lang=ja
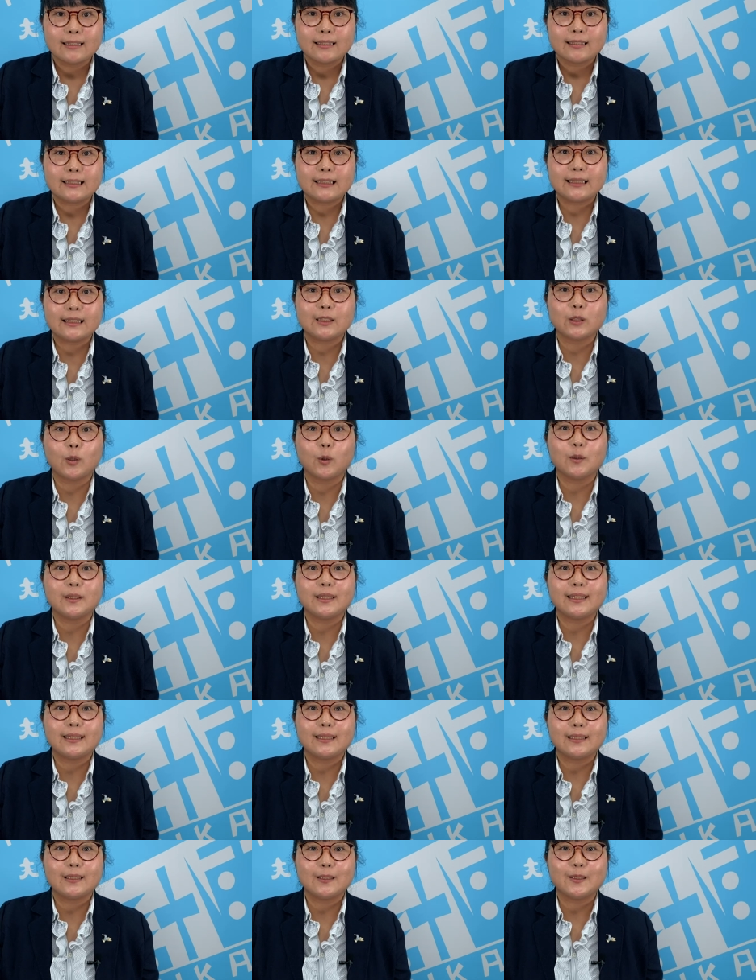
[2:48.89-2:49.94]
市場
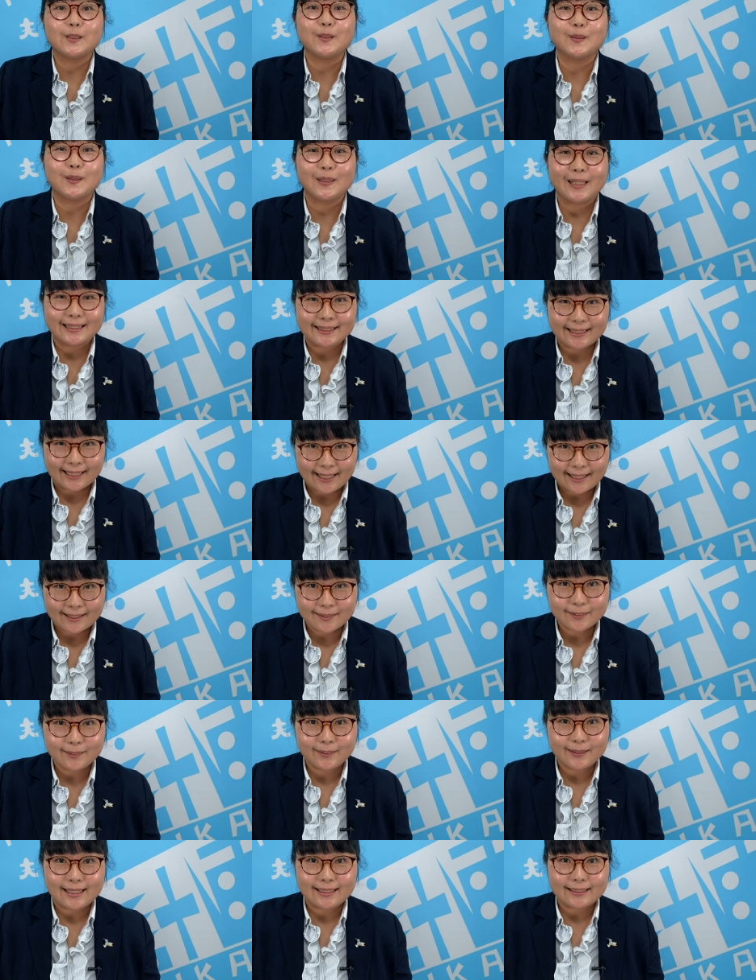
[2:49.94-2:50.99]
に出荷される
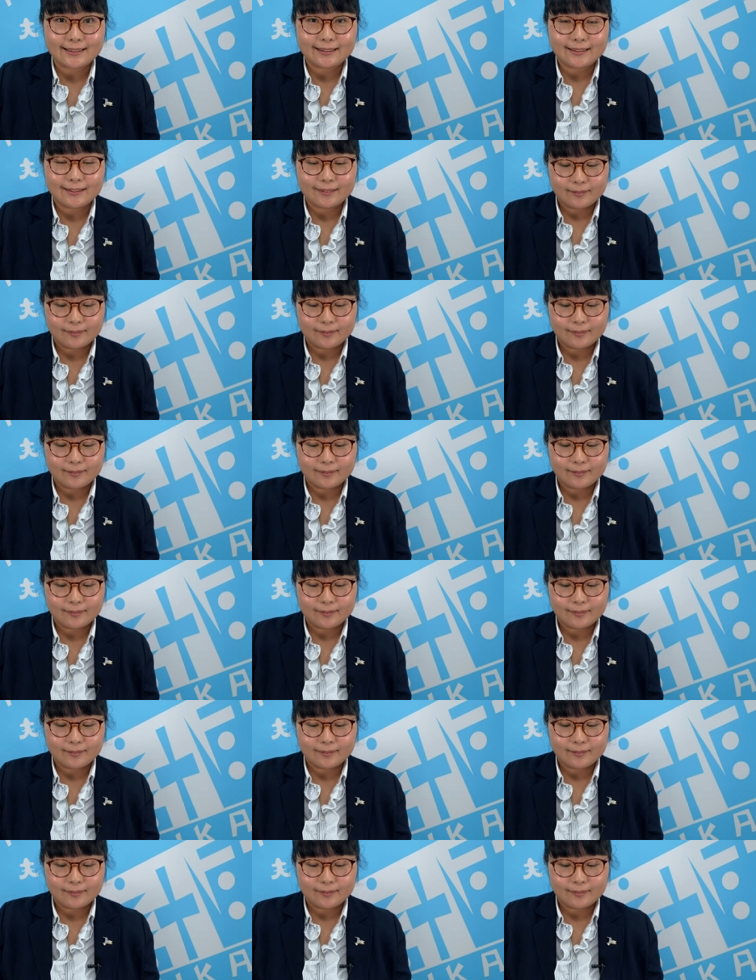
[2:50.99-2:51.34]
のです。